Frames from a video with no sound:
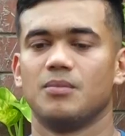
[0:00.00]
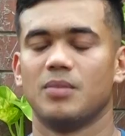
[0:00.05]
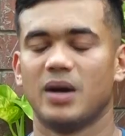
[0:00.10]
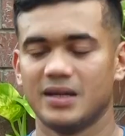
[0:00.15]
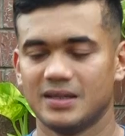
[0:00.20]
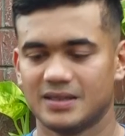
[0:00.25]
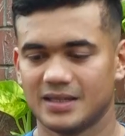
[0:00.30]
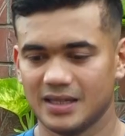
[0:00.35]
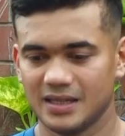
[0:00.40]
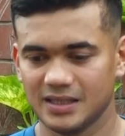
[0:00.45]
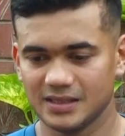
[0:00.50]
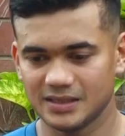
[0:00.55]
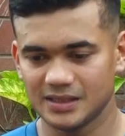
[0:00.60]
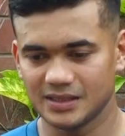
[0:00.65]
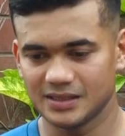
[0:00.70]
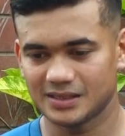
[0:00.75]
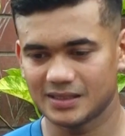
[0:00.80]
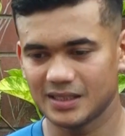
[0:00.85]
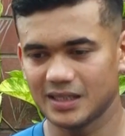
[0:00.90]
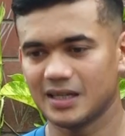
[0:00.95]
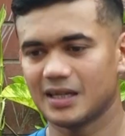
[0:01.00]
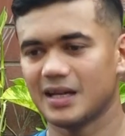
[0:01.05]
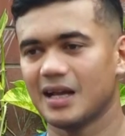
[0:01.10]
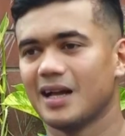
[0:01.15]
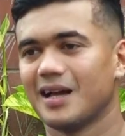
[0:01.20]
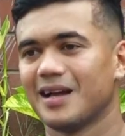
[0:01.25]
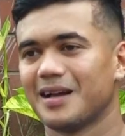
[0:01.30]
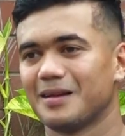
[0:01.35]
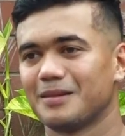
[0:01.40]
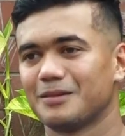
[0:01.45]
মাইন্ড ট্রেনিং জিনিসটা এটা
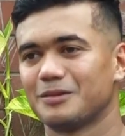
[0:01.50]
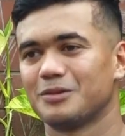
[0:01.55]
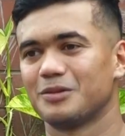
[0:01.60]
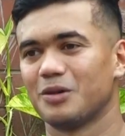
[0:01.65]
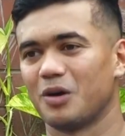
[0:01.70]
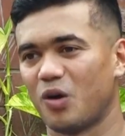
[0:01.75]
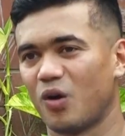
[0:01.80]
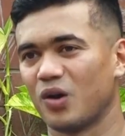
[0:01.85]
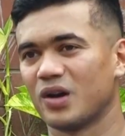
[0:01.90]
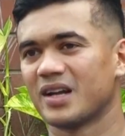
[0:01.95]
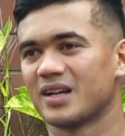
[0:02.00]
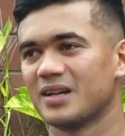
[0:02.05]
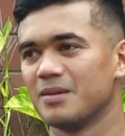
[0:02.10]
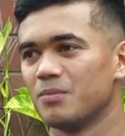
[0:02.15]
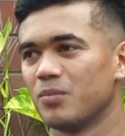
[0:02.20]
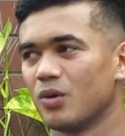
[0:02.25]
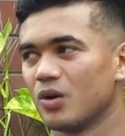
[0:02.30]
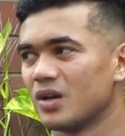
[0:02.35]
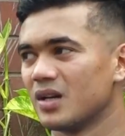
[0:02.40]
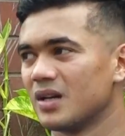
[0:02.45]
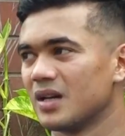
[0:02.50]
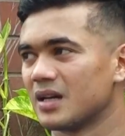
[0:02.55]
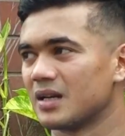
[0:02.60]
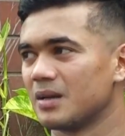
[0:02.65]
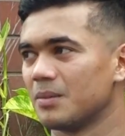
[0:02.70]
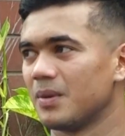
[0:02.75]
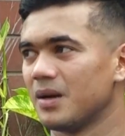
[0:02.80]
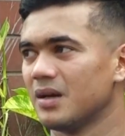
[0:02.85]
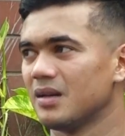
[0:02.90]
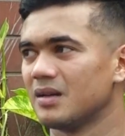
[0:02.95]
অনেক ইম্পর্টেন্ট
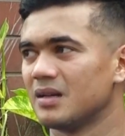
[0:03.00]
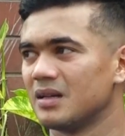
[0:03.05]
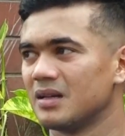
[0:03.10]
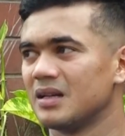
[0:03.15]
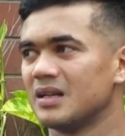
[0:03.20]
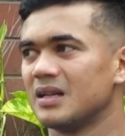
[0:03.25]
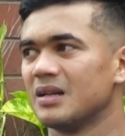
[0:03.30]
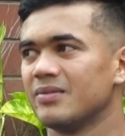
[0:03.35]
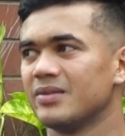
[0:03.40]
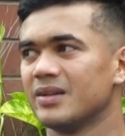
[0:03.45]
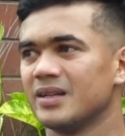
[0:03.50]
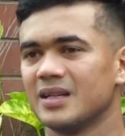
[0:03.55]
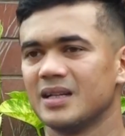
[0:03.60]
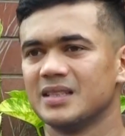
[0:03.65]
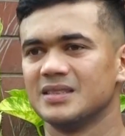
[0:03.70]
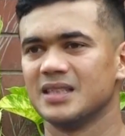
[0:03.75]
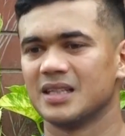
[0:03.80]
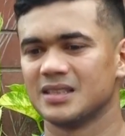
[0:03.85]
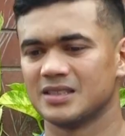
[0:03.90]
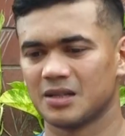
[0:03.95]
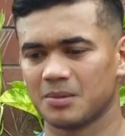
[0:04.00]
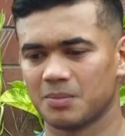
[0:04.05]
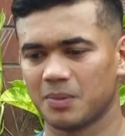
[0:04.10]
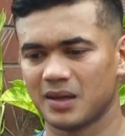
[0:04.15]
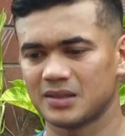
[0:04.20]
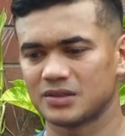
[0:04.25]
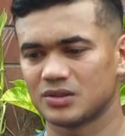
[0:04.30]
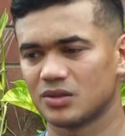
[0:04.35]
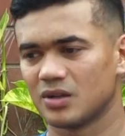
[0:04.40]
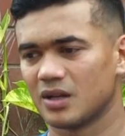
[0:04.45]
একটা পার্ট এটা ডেফিনেটলি যার যার
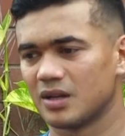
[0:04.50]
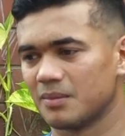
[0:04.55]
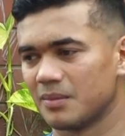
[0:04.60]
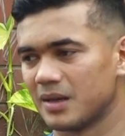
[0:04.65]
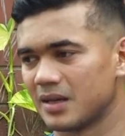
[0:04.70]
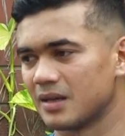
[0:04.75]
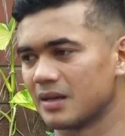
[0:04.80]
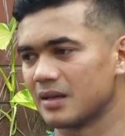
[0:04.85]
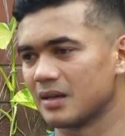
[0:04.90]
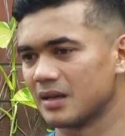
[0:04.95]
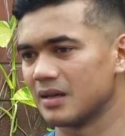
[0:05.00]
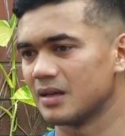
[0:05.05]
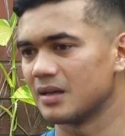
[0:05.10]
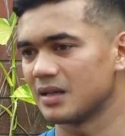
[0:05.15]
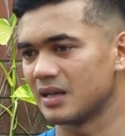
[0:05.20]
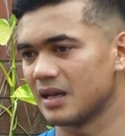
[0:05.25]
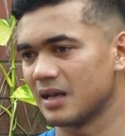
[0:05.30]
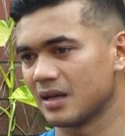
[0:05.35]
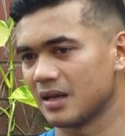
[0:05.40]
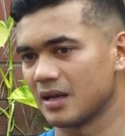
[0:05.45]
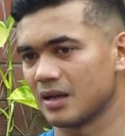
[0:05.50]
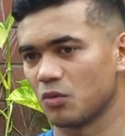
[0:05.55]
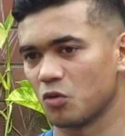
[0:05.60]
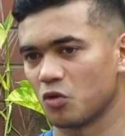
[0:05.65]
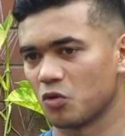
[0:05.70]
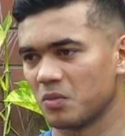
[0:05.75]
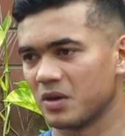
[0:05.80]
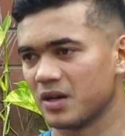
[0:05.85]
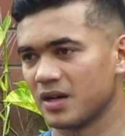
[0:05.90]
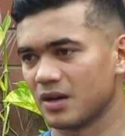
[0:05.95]
পার্সোনাল ম্যাটার কে কে
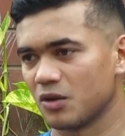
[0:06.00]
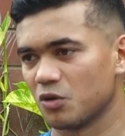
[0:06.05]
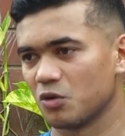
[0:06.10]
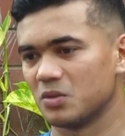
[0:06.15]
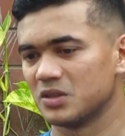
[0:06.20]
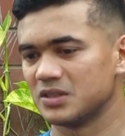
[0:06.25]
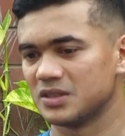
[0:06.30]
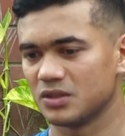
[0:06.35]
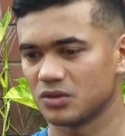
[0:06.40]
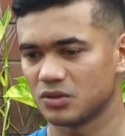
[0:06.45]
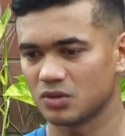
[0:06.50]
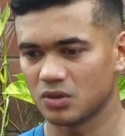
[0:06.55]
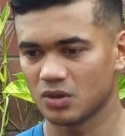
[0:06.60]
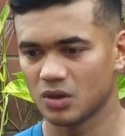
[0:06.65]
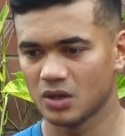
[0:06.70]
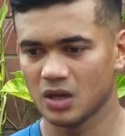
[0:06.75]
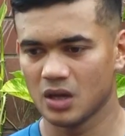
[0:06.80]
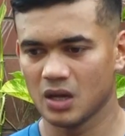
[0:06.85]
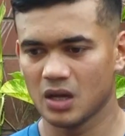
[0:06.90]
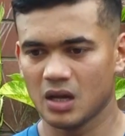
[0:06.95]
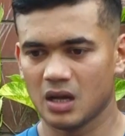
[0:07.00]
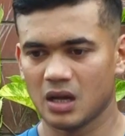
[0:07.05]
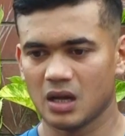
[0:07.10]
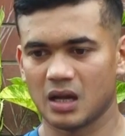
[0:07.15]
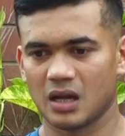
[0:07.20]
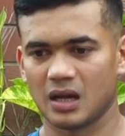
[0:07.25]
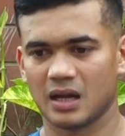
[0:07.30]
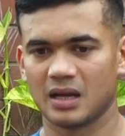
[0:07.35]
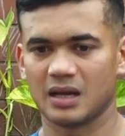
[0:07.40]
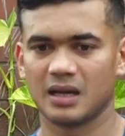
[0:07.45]
করবে না করবে যেহেতু
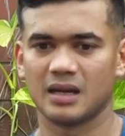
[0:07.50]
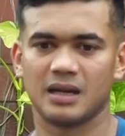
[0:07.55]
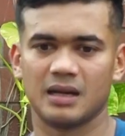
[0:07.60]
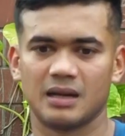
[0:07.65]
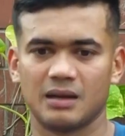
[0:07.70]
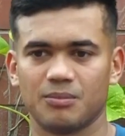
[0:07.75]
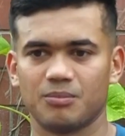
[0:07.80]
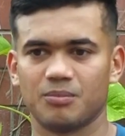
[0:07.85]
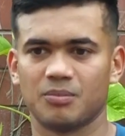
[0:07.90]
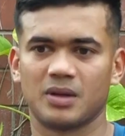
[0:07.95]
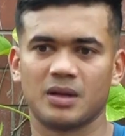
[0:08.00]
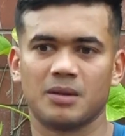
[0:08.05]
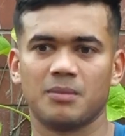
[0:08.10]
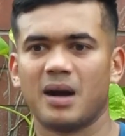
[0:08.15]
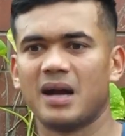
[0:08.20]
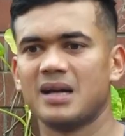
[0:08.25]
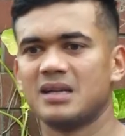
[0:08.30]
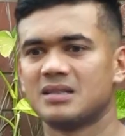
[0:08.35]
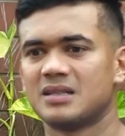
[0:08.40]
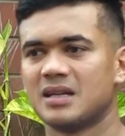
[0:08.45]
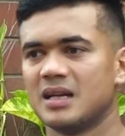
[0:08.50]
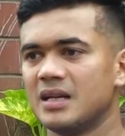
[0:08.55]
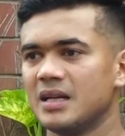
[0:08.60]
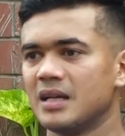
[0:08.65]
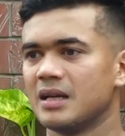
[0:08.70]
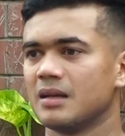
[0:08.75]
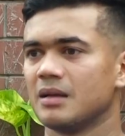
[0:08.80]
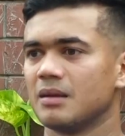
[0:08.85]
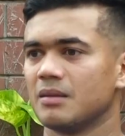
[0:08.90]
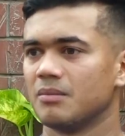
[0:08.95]
মানে মাইন্ড
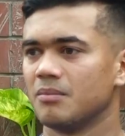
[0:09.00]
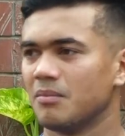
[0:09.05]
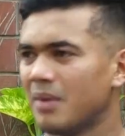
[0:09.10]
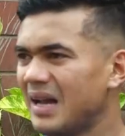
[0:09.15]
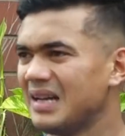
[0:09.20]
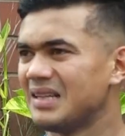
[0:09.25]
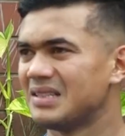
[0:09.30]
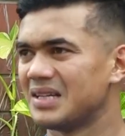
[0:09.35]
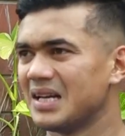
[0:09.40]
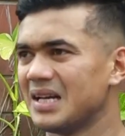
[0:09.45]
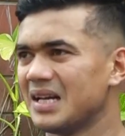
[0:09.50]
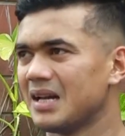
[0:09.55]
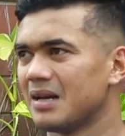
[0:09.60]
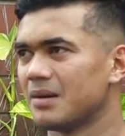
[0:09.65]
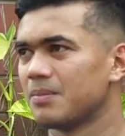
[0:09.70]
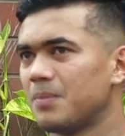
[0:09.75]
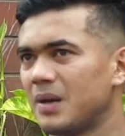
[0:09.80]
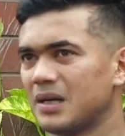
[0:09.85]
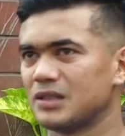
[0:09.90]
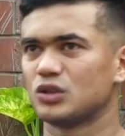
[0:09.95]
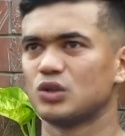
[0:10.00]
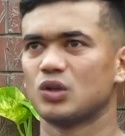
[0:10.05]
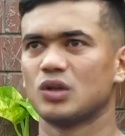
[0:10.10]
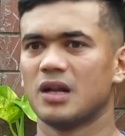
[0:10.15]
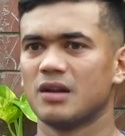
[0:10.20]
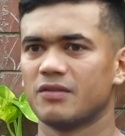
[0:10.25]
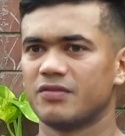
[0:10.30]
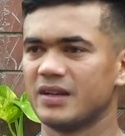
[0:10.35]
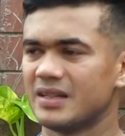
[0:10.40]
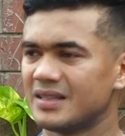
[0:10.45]
ট্রেনিং মাইন্ড ট্রেনার
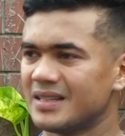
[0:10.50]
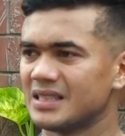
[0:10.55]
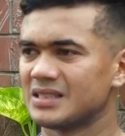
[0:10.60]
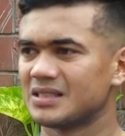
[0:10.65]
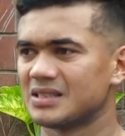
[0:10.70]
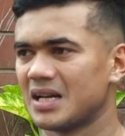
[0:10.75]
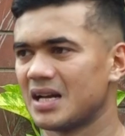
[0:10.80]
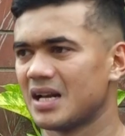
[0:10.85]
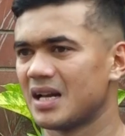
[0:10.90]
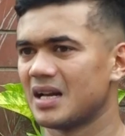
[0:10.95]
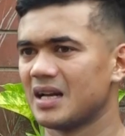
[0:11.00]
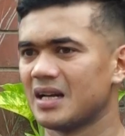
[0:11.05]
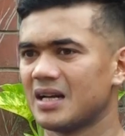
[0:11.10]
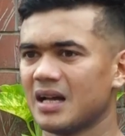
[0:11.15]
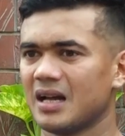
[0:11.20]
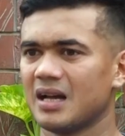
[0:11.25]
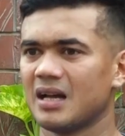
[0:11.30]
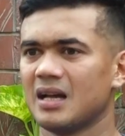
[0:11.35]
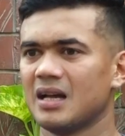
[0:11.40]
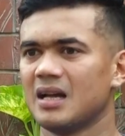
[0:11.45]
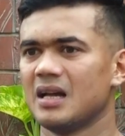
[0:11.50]
পার্সোনাল ফিটনেস ট্রেনার এটা